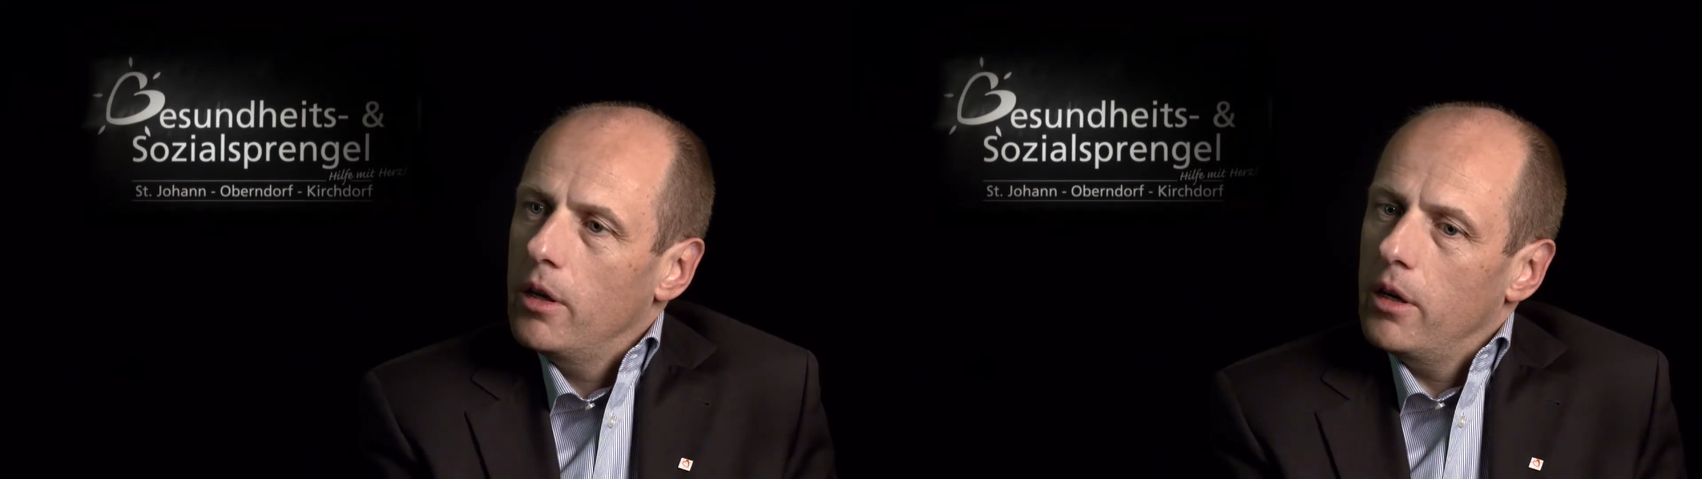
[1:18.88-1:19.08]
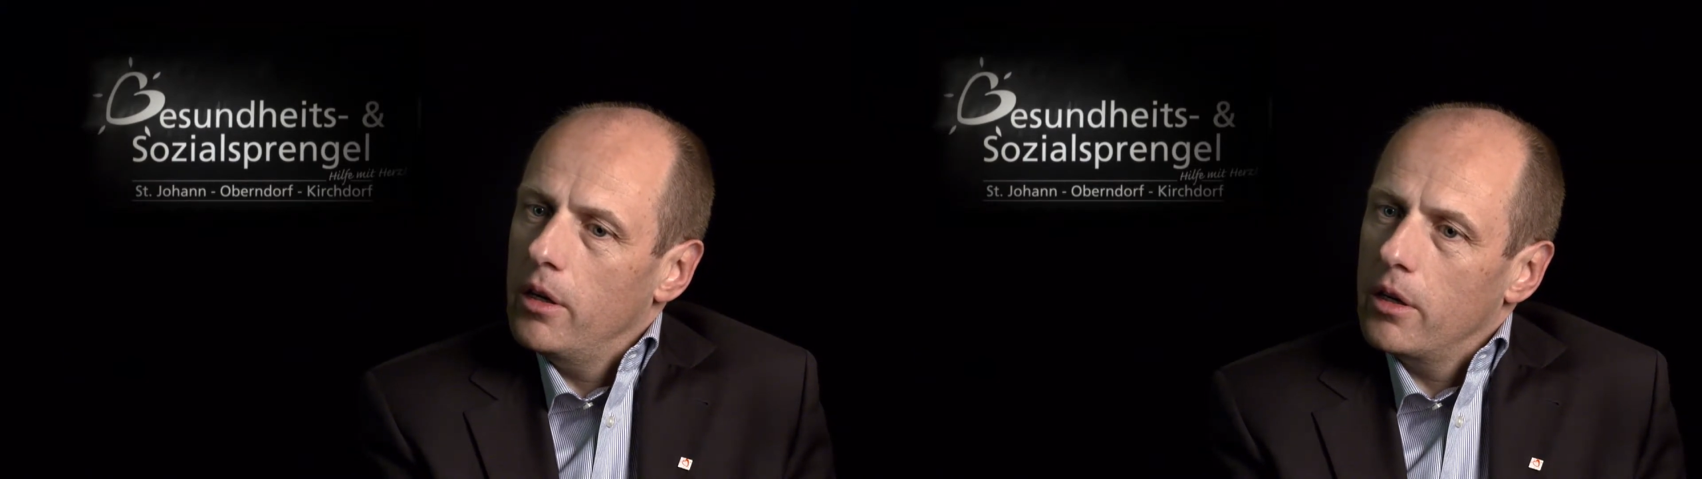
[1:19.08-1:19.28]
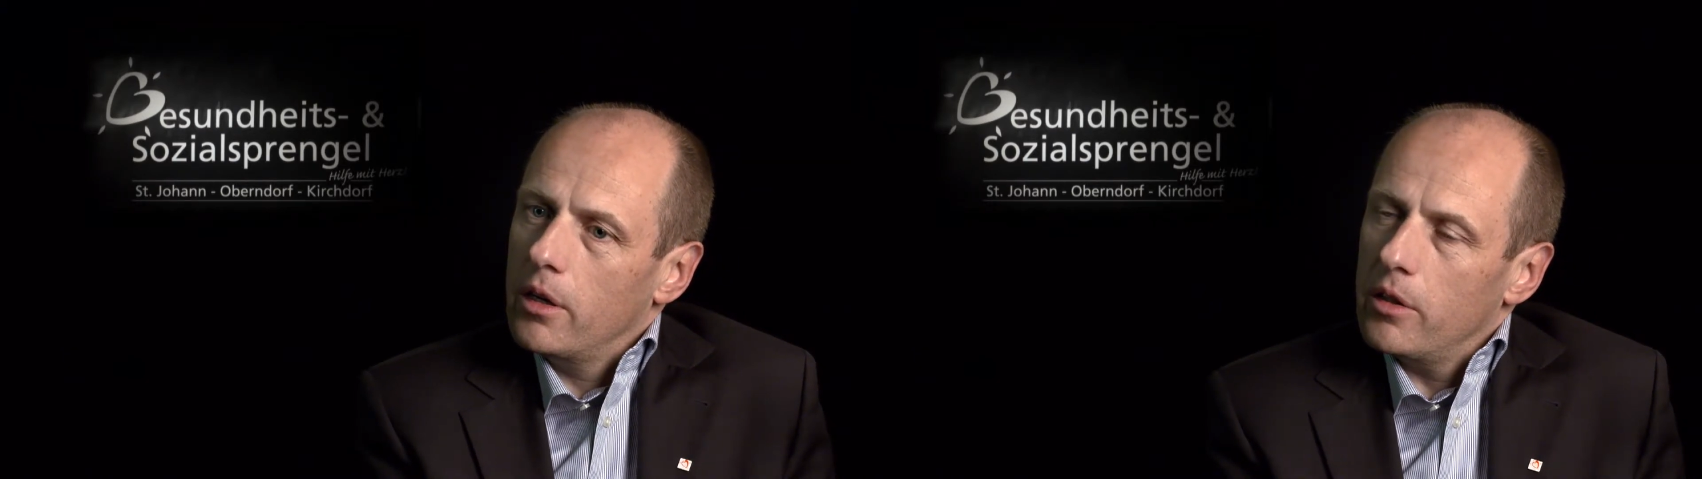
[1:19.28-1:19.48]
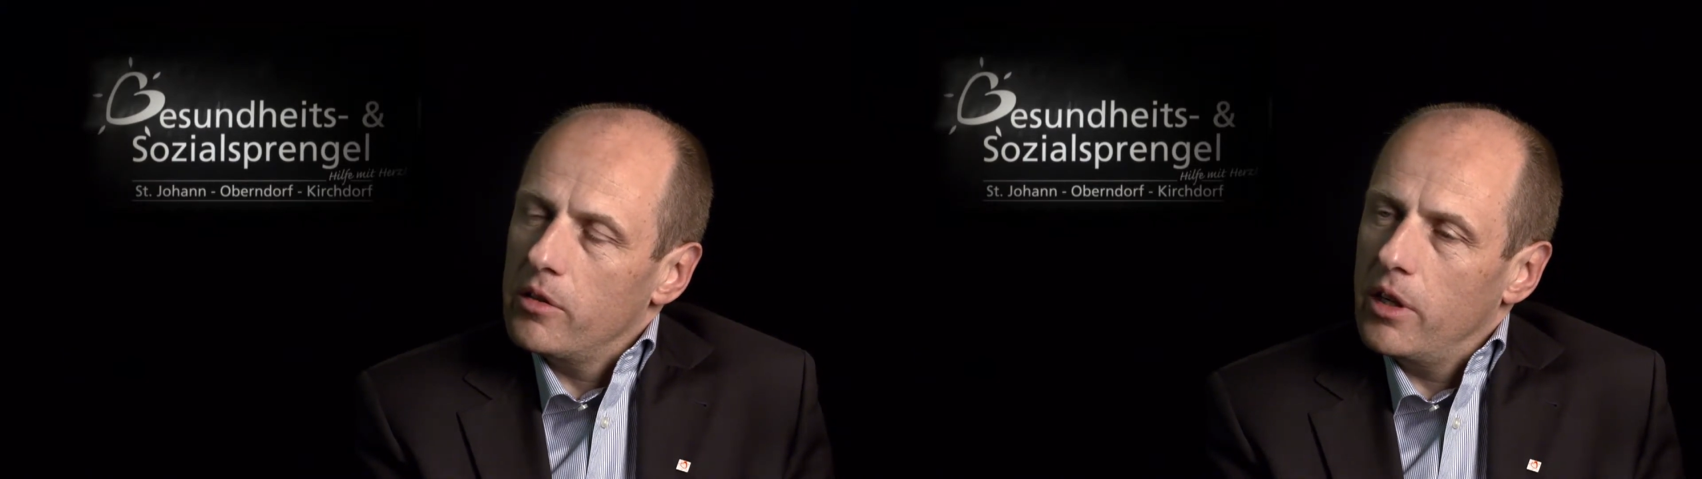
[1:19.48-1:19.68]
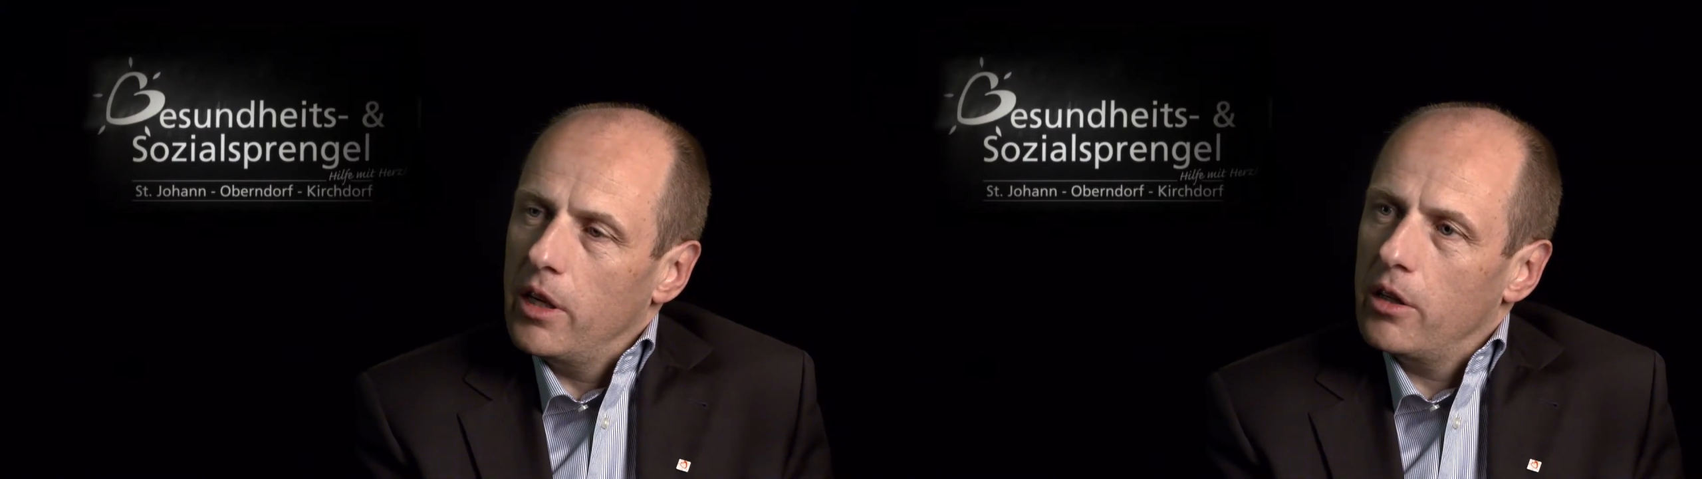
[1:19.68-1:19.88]
ein
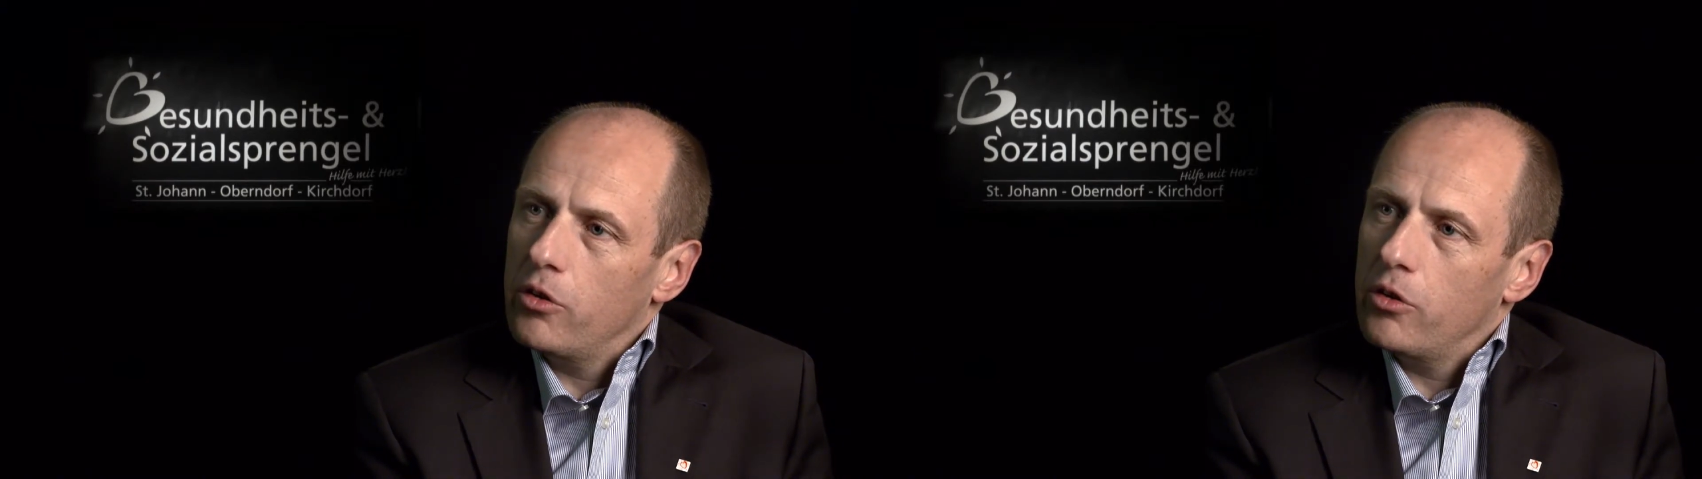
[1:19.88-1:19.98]
ganz enger